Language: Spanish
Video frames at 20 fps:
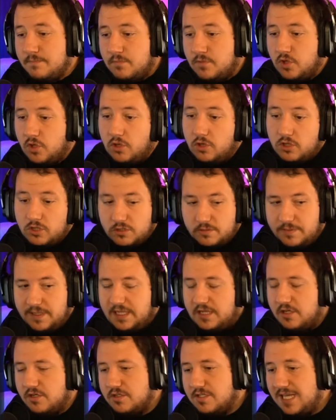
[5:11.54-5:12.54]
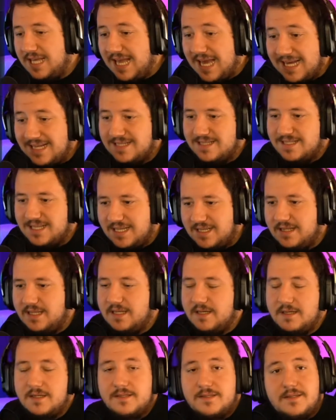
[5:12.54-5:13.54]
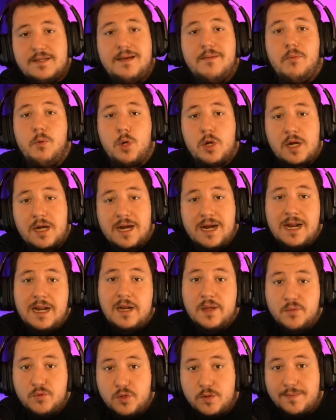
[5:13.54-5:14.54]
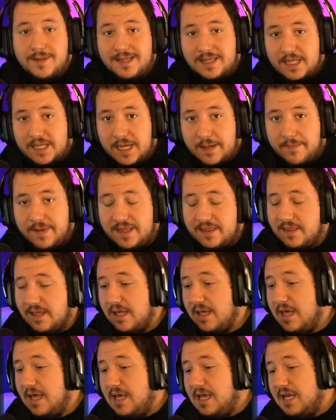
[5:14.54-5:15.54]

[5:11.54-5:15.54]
todos los vídeos de Just Chatting se borrarán automáticamente.